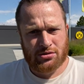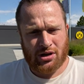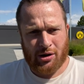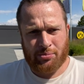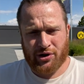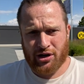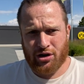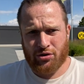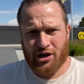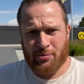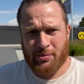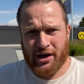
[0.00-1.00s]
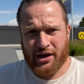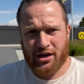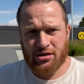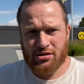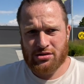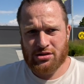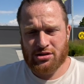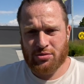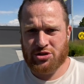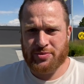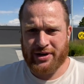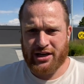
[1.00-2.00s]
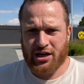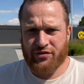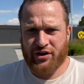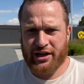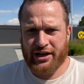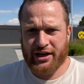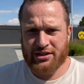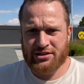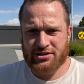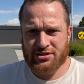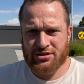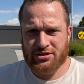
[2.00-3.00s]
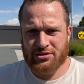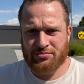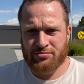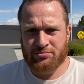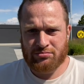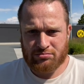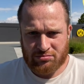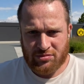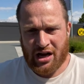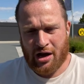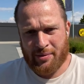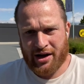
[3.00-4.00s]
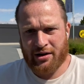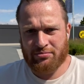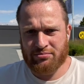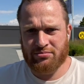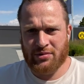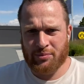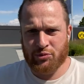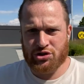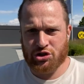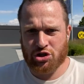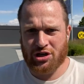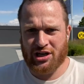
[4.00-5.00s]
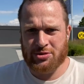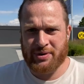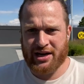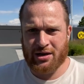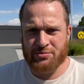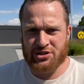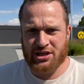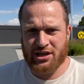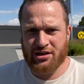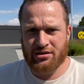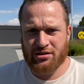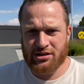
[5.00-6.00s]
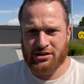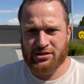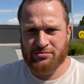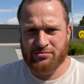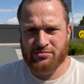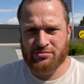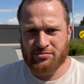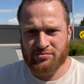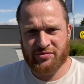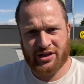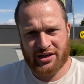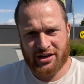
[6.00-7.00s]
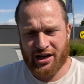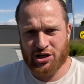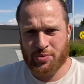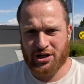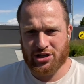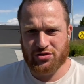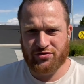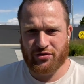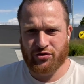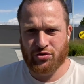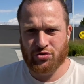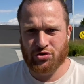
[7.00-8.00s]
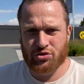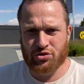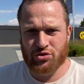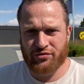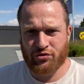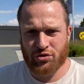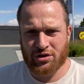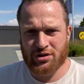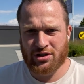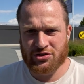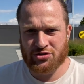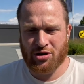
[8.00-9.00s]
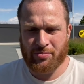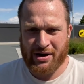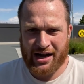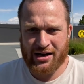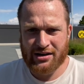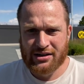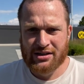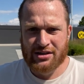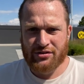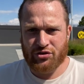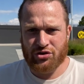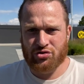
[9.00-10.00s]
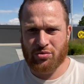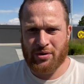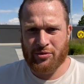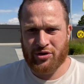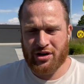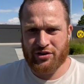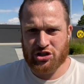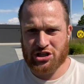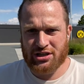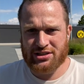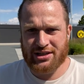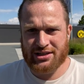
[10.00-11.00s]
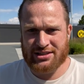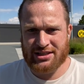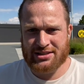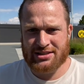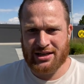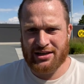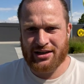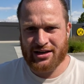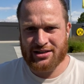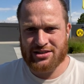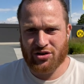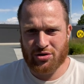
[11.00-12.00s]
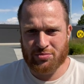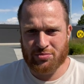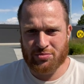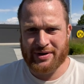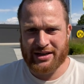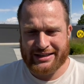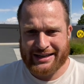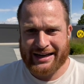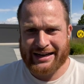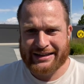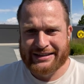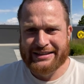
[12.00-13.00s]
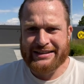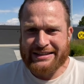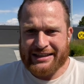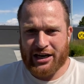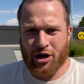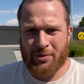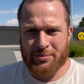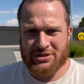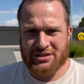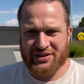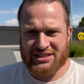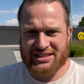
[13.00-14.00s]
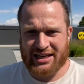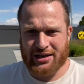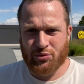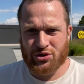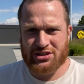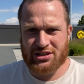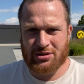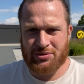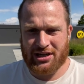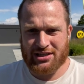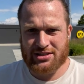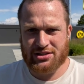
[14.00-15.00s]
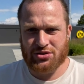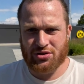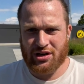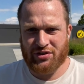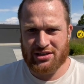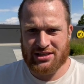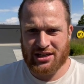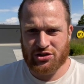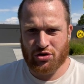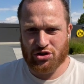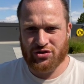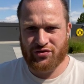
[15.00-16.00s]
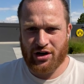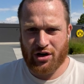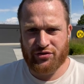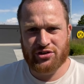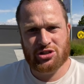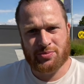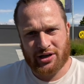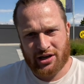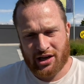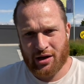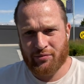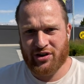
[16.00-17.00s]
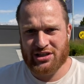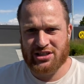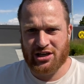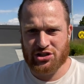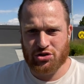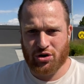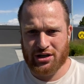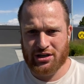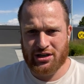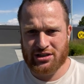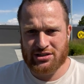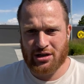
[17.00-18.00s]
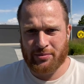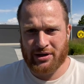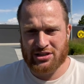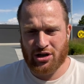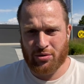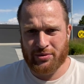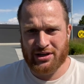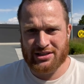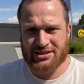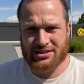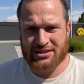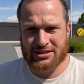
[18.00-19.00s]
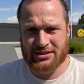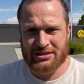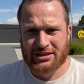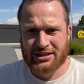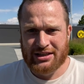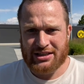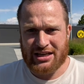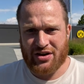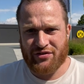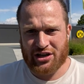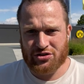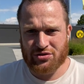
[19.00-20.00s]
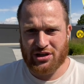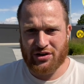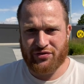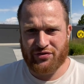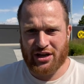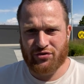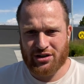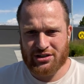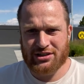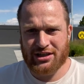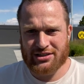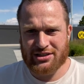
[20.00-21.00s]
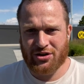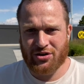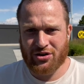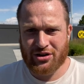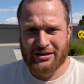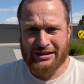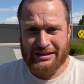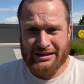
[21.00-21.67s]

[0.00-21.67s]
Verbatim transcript: April oder Mai äh, um zwei Jahre verlängert. aber man muss ihn schon als Backup sehen, wenn alle Spieler zur Verfügung stehen würden. Also normal würde Thomas Meunier wahrscheinlich da gesetzt sein, der jetzt auch im zweiten Jahr dann auch mal ein bisschen was zeigen muss, nachdem die erste Saison ja wirklich sehr enttäuschend verlaufen ist. Bei der EM war es dann ganz ordentlich, aber ich glaube, dass äh, die Erwartungen der Verantwortlichen da jetzt auch